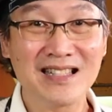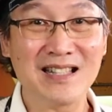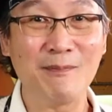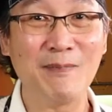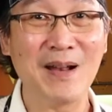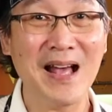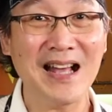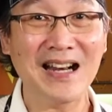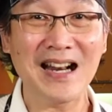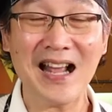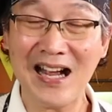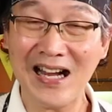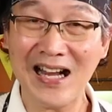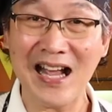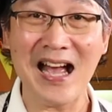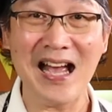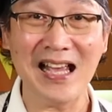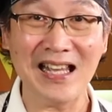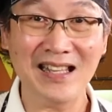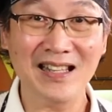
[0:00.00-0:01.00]
ชำระร่าง
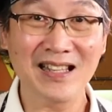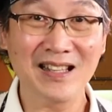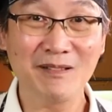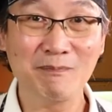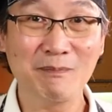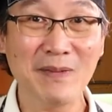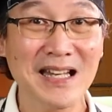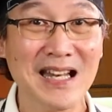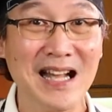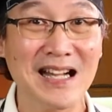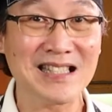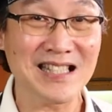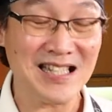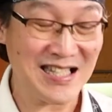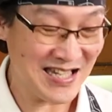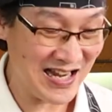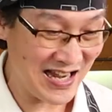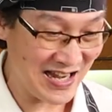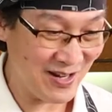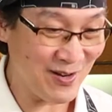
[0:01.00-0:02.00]
กายไม่ทางจิ
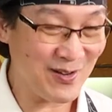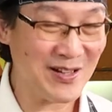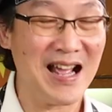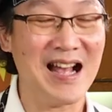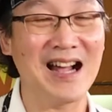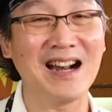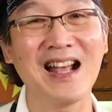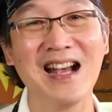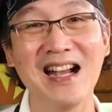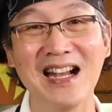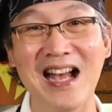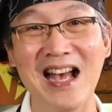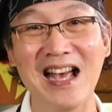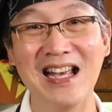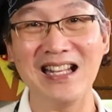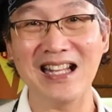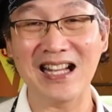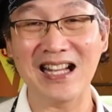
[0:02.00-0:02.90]
ตใจก็ทางร่างกาย